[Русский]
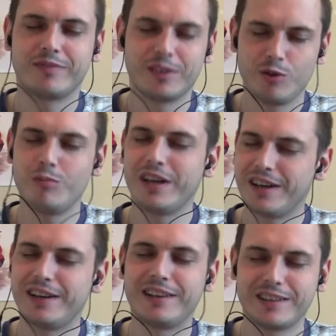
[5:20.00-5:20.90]
my
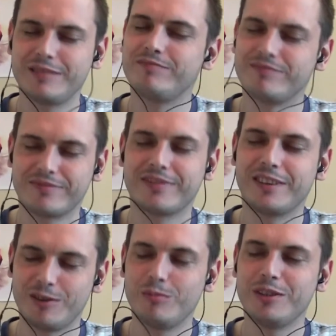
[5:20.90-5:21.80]
heart,
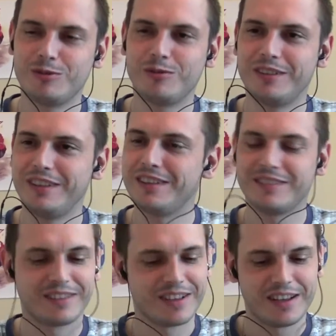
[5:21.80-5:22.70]
you my soul. Да.
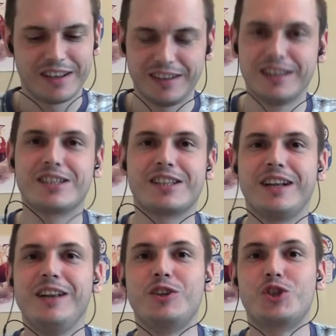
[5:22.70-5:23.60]

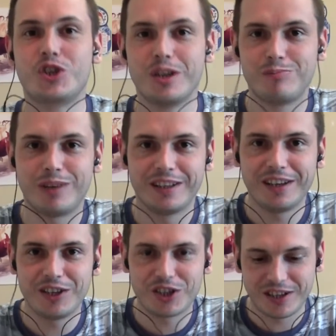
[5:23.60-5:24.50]
Ностальджи
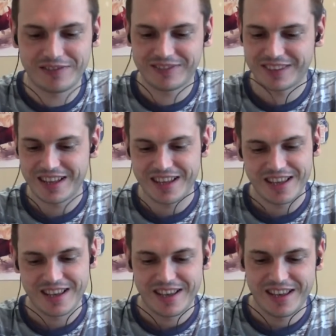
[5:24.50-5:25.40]
полнейшая.
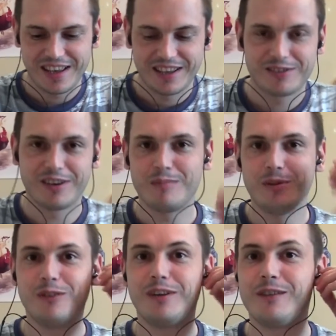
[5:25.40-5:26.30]
С вами
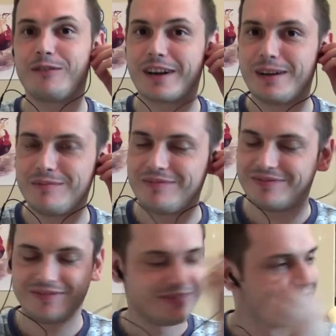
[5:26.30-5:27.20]
был Вольфрам.
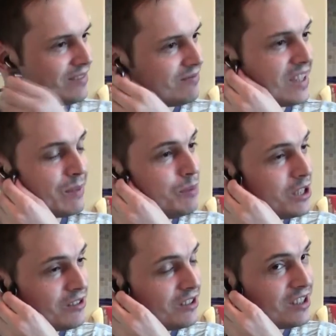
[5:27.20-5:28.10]

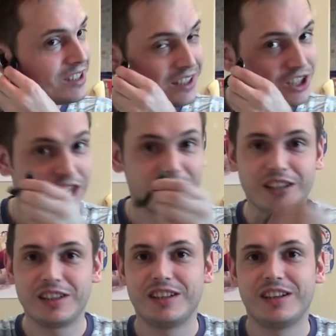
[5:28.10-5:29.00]
Подписывайтесь на наш
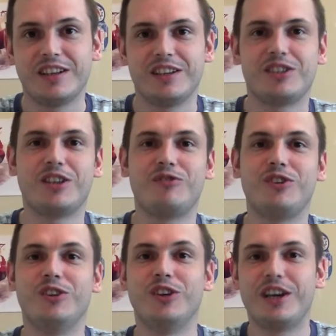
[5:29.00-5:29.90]
канал.
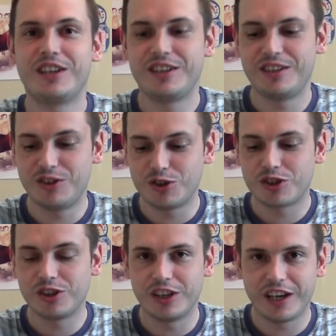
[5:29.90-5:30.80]
Ставьте лайки,
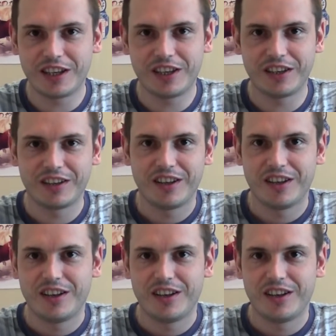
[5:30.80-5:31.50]
дизлайки.